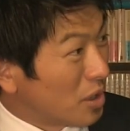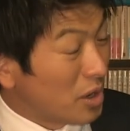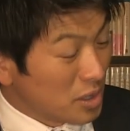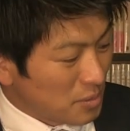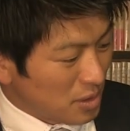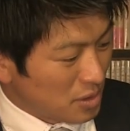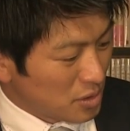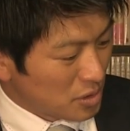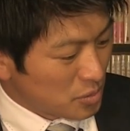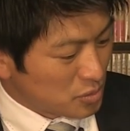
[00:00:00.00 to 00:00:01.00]
が今、うん、
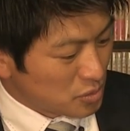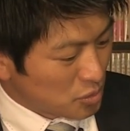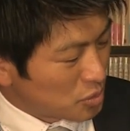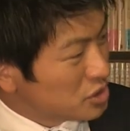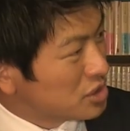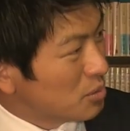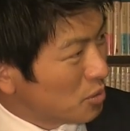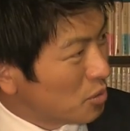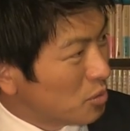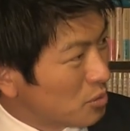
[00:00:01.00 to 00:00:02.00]
文庫にして
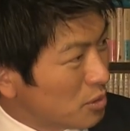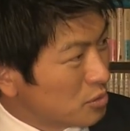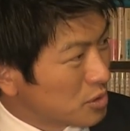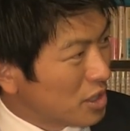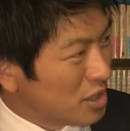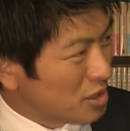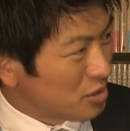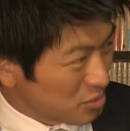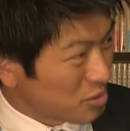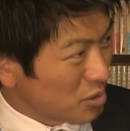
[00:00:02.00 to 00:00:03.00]
も、まあ、受け入れ
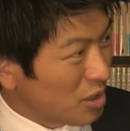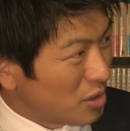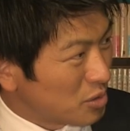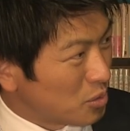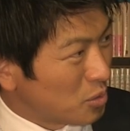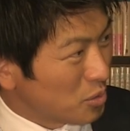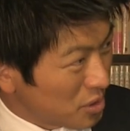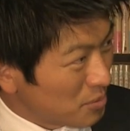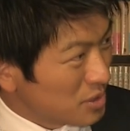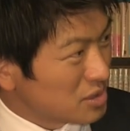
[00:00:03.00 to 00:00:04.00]
られるというか、こう
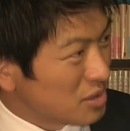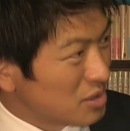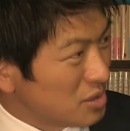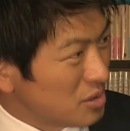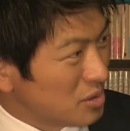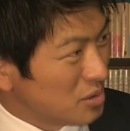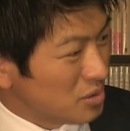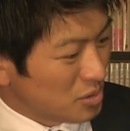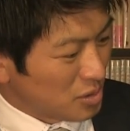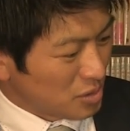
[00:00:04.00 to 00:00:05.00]
ね、皆さん
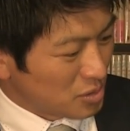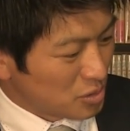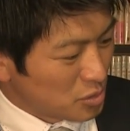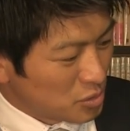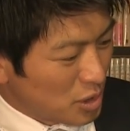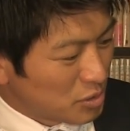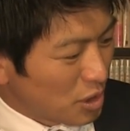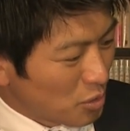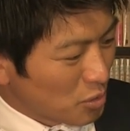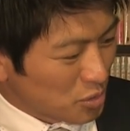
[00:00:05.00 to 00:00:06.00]
売れる
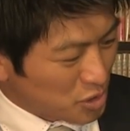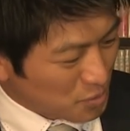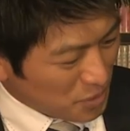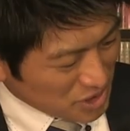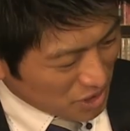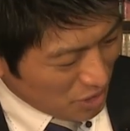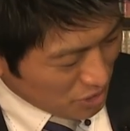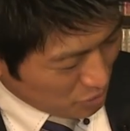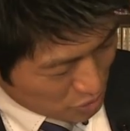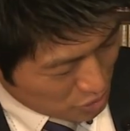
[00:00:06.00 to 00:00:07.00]
だろうと出版社が考える、こう